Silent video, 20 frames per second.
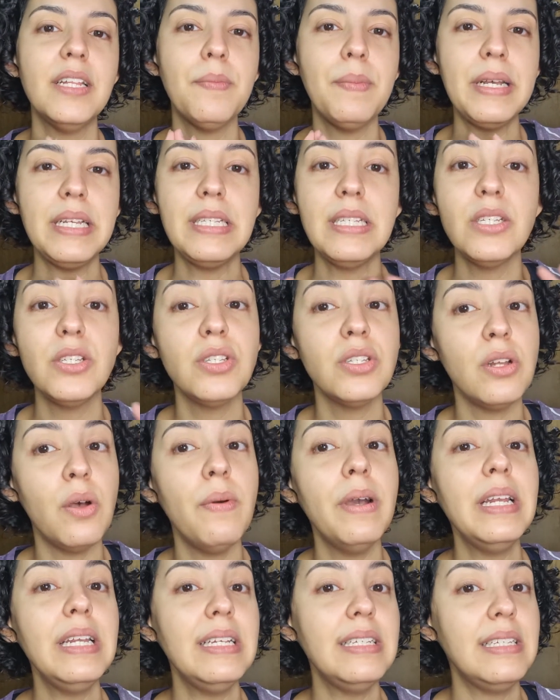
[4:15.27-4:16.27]
mas isso não
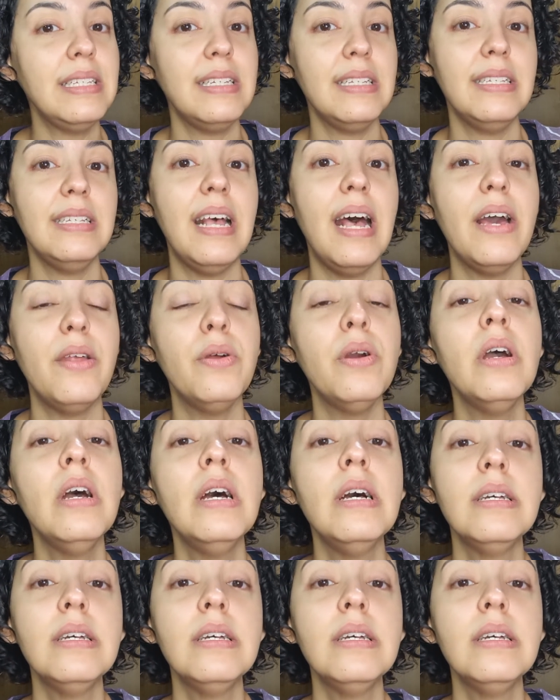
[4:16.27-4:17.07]
é necessário,